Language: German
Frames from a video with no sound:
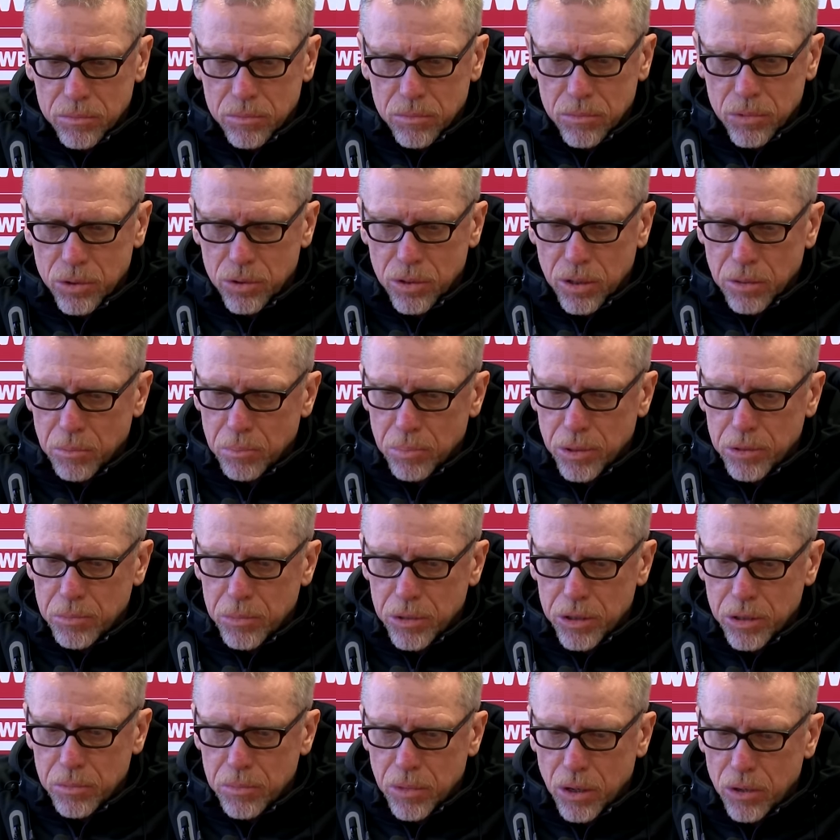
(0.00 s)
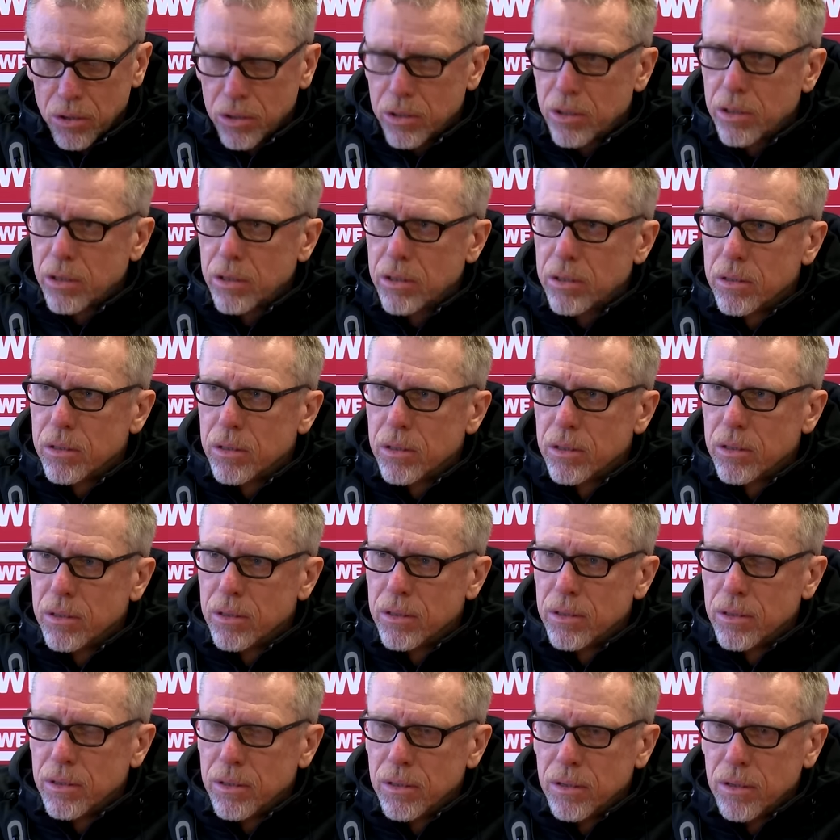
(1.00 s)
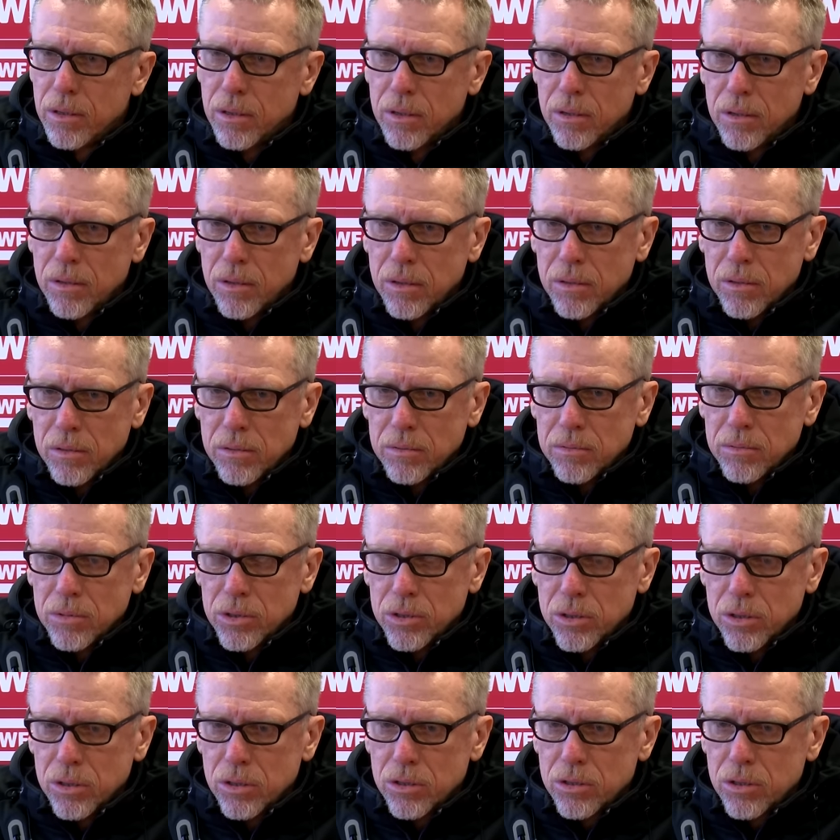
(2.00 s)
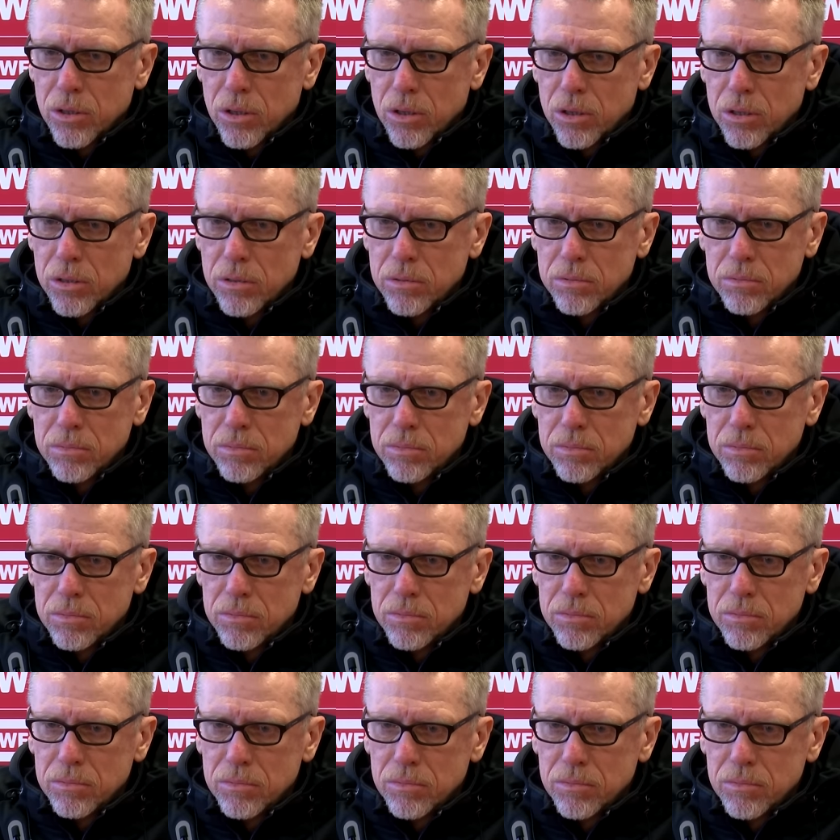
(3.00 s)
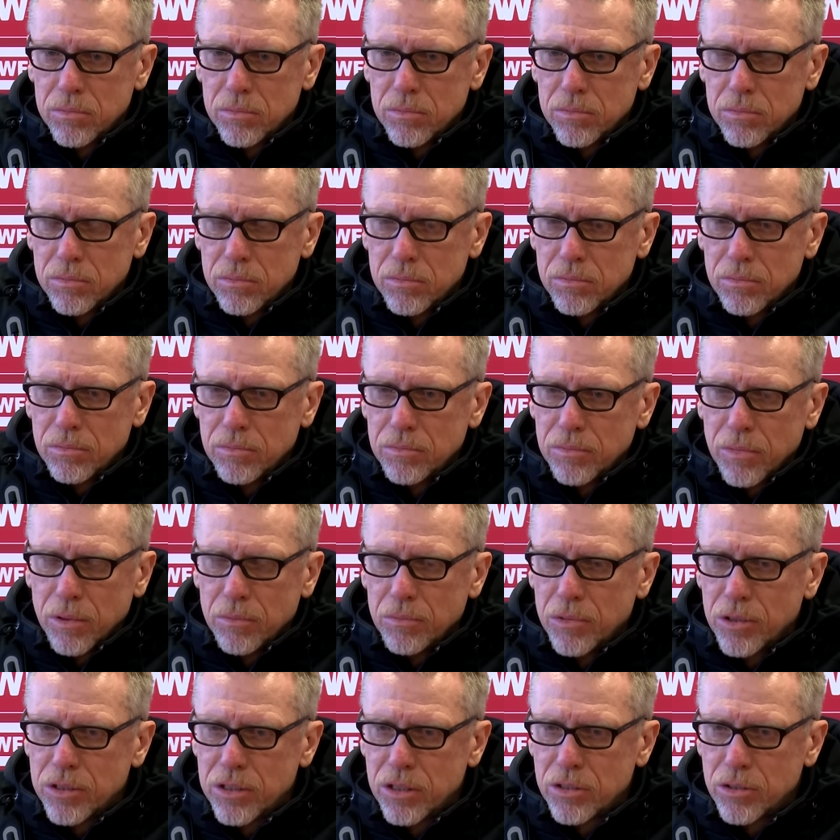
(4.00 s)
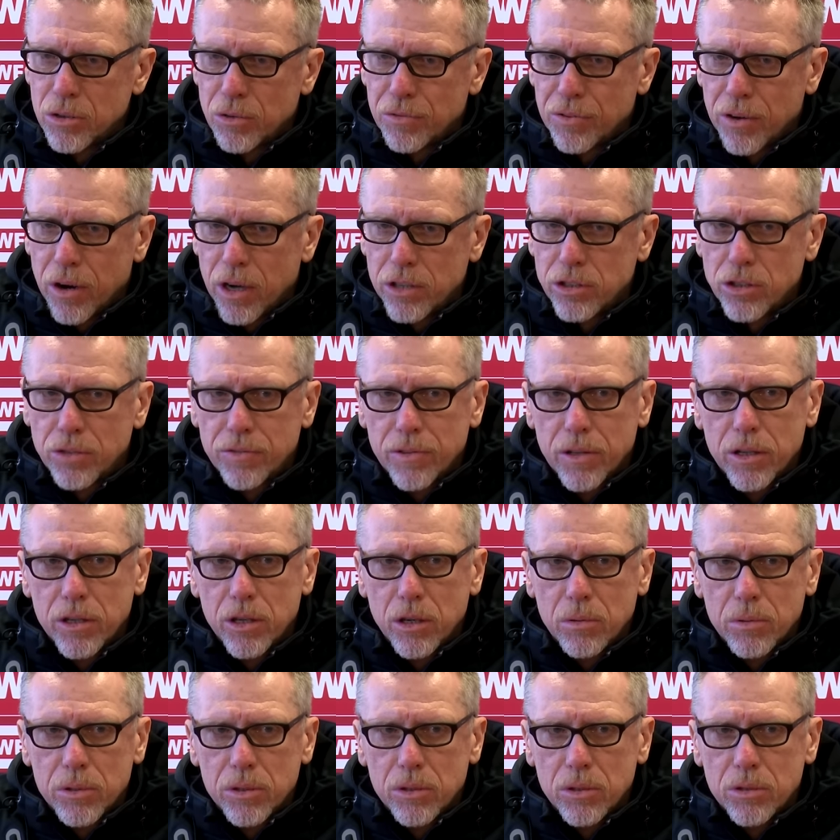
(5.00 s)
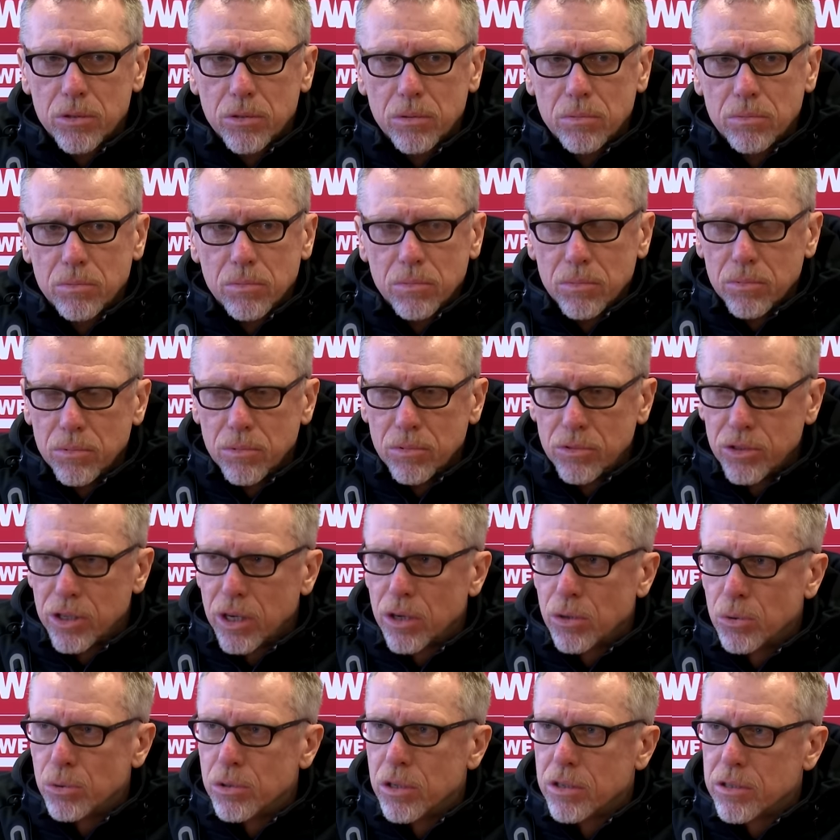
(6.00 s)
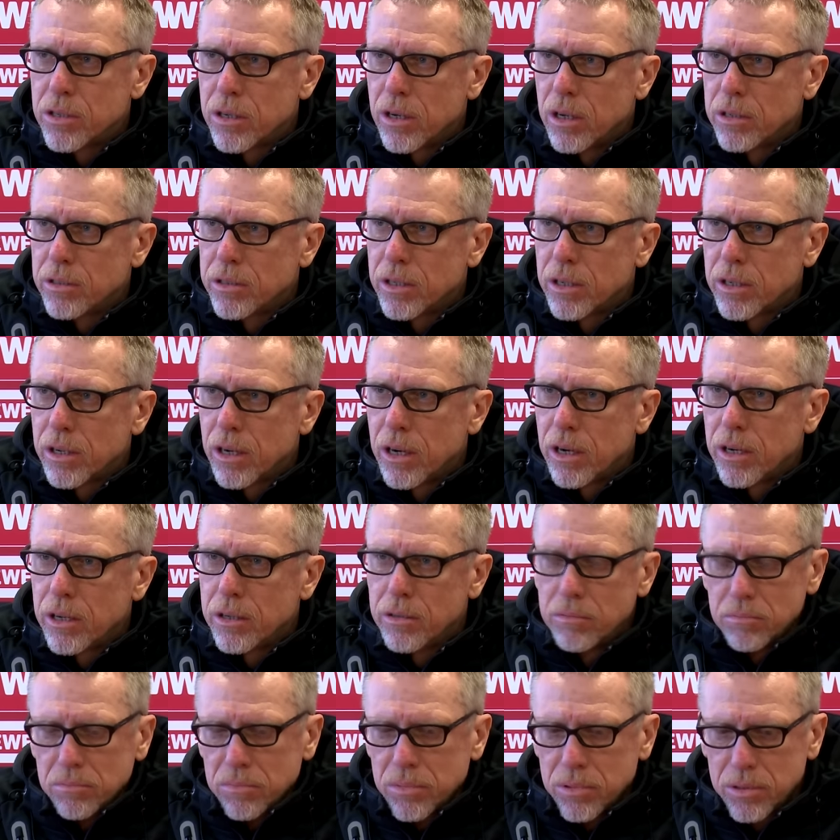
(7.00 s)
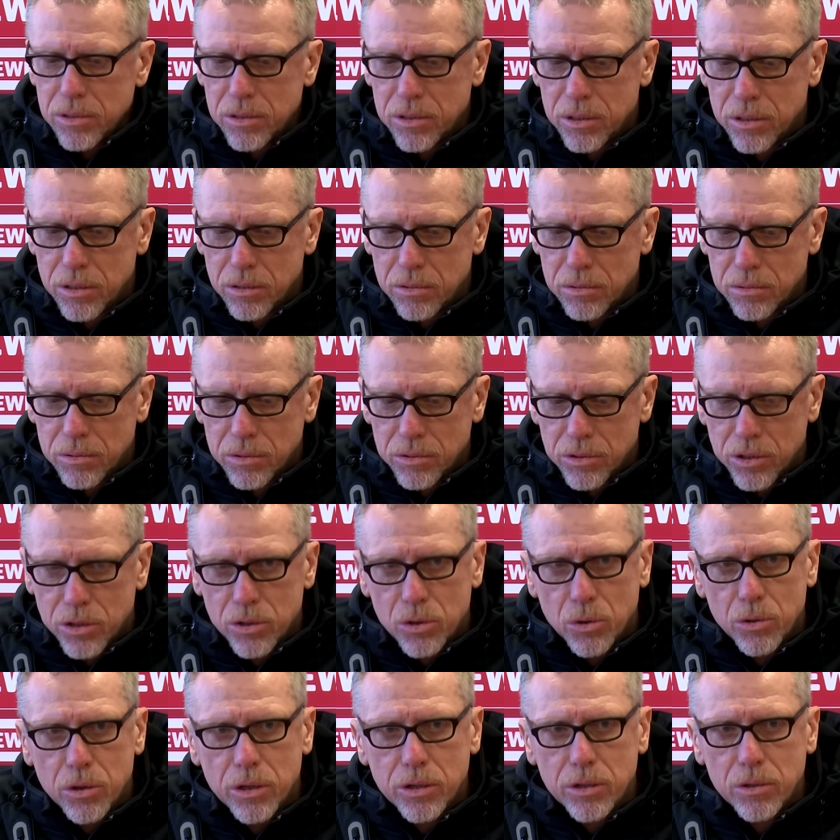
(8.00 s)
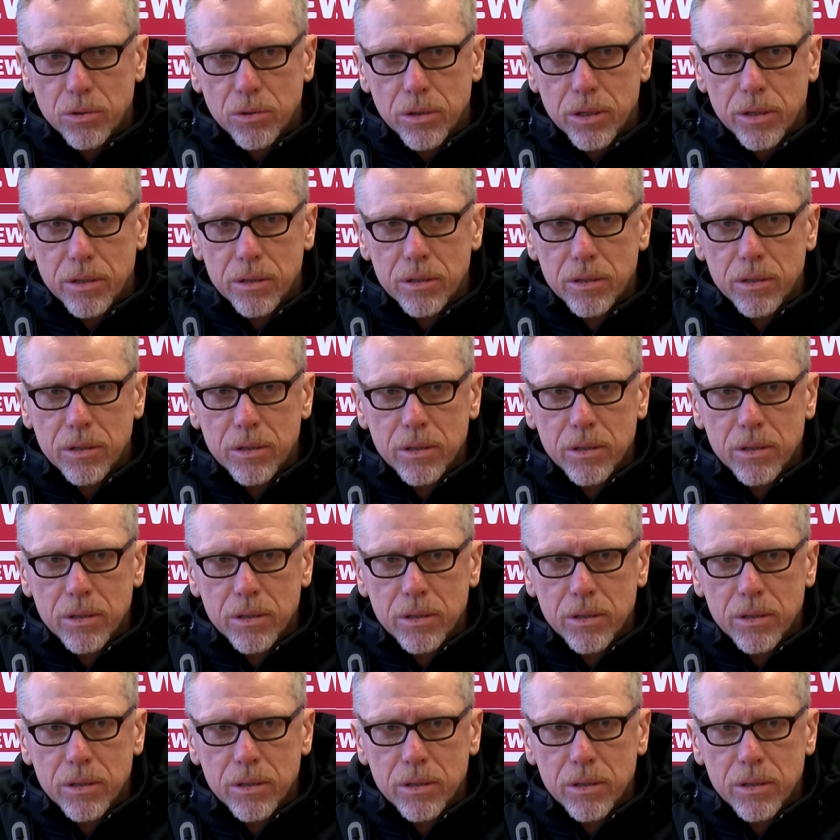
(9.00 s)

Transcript: ich denke, bin mit ihm auch, äh, wie soll ich sagen, ich will jetzt nicht sagen freundschaftlich, aber doch sehr gut auseinandergegangen. Ist ein, ist ein toller Junge.